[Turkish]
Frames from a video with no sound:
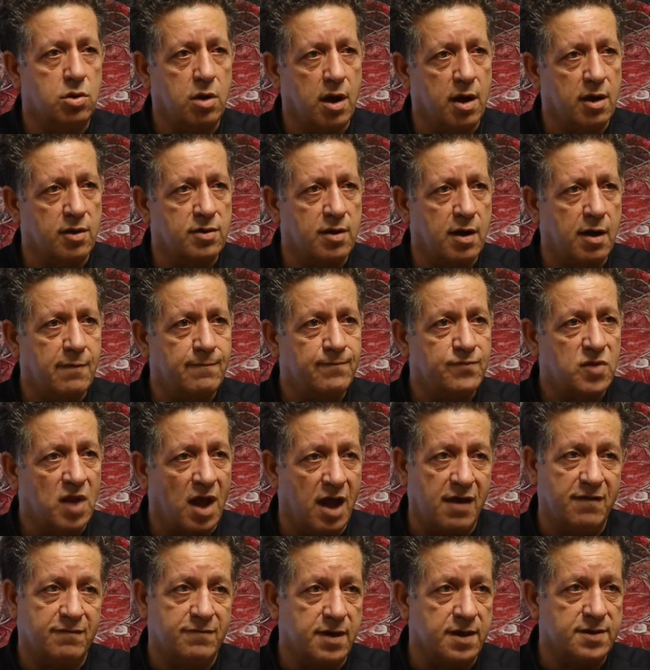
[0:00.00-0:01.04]
dünyada
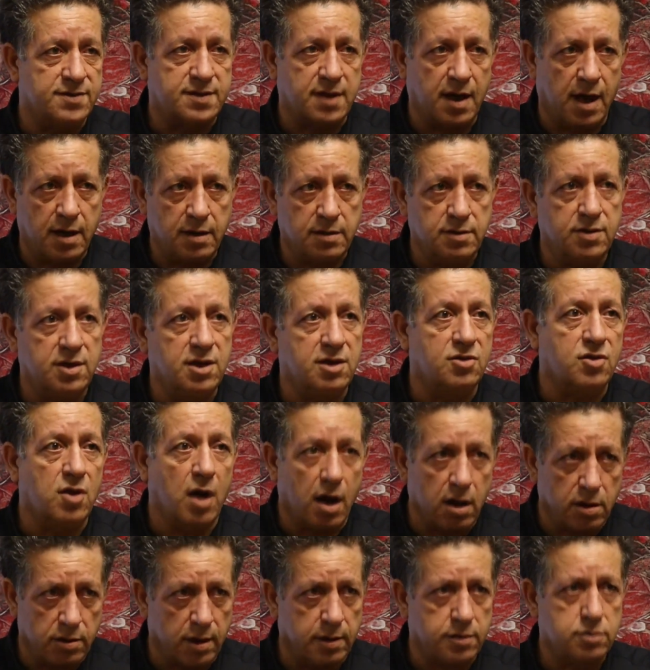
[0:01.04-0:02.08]
evrensel
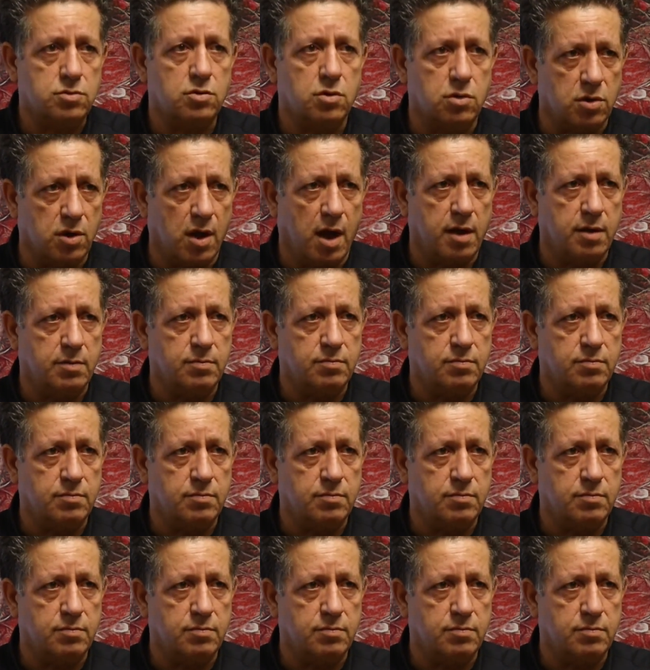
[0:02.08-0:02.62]
iddiaları olan